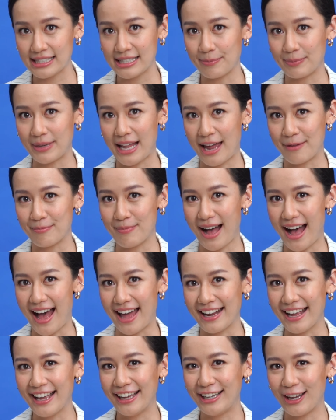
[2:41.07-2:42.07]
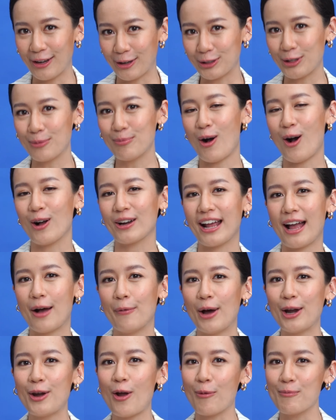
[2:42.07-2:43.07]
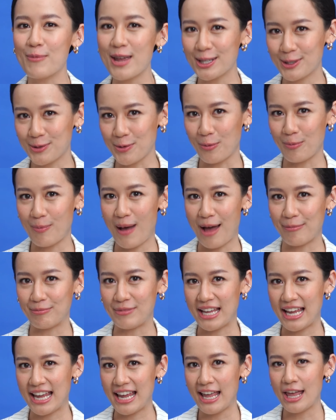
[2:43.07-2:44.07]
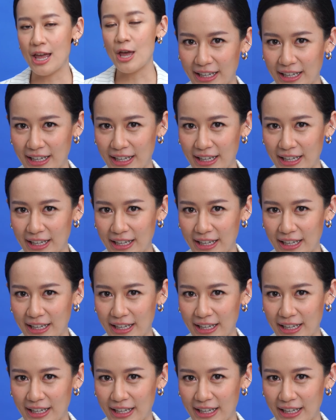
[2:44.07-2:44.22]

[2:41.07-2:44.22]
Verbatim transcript: 50 ล้านบาทแล้วก็ต้องบอกนะคะว่าดอกเบี้ยสูงแบบนี้